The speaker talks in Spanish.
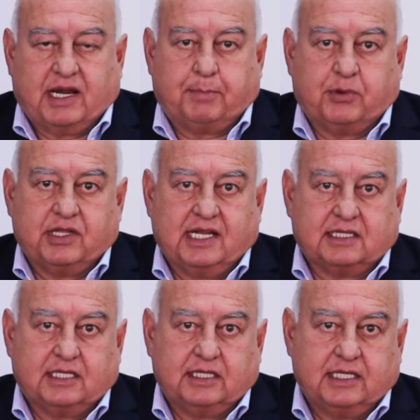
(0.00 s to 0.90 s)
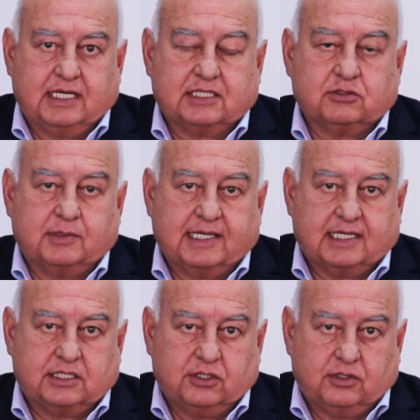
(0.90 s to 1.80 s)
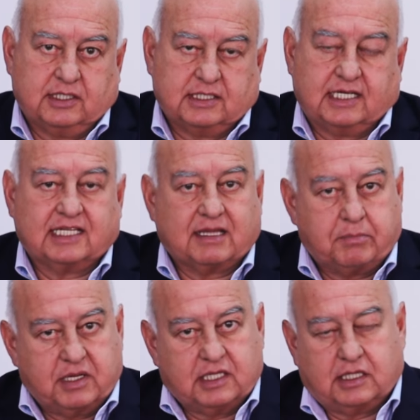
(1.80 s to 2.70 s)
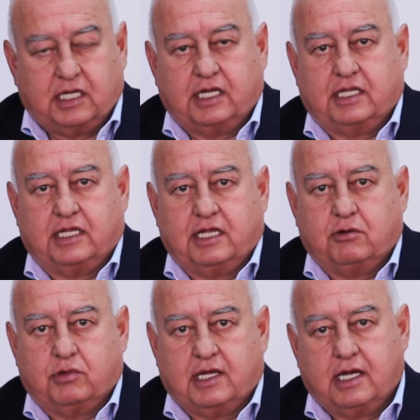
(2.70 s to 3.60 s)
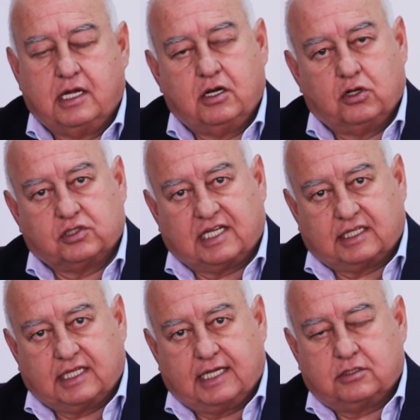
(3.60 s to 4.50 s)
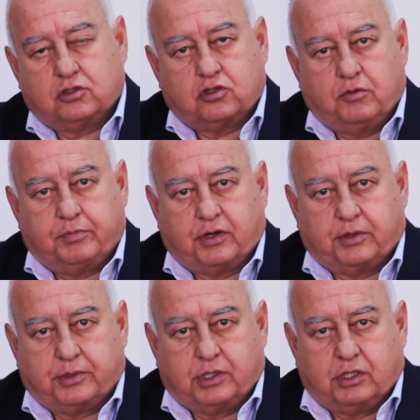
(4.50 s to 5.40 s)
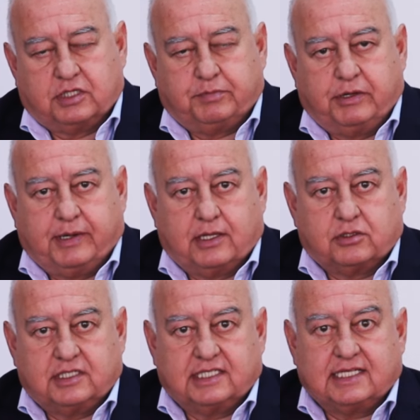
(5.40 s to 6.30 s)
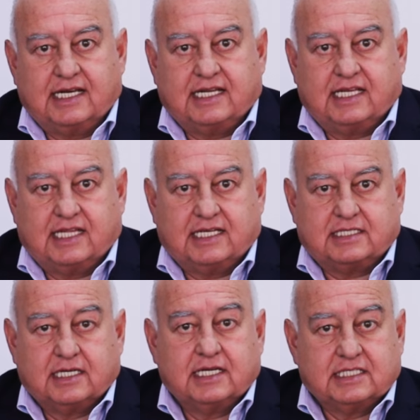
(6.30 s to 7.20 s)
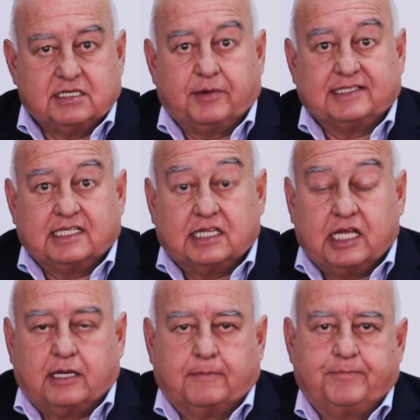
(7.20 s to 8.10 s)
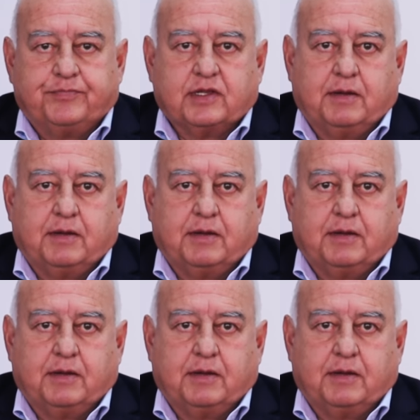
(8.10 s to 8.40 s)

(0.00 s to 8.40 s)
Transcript: para poder atender las obligaciones que también tiene de deuda, los atrasos con proveedores privados y esa liquidez se va a sentir.